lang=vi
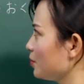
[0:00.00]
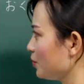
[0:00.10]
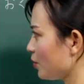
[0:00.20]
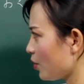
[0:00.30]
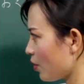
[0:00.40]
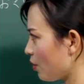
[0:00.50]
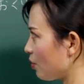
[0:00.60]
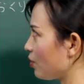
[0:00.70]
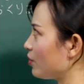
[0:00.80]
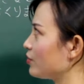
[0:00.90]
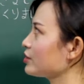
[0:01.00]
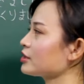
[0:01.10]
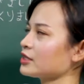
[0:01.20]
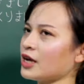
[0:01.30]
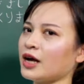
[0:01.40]
mô
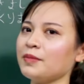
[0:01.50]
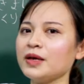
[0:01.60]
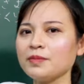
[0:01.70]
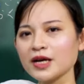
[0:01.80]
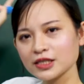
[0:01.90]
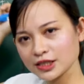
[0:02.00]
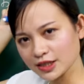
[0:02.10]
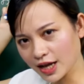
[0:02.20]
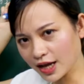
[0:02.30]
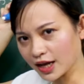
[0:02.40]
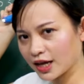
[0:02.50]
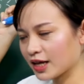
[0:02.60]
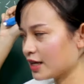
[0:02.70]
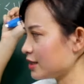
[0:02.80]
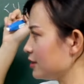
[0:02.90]
tabemashita.
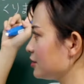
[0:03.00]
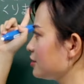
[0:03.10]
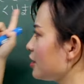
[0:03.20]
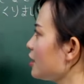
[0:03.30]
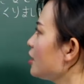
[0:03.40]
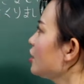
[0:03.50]
Được chưa?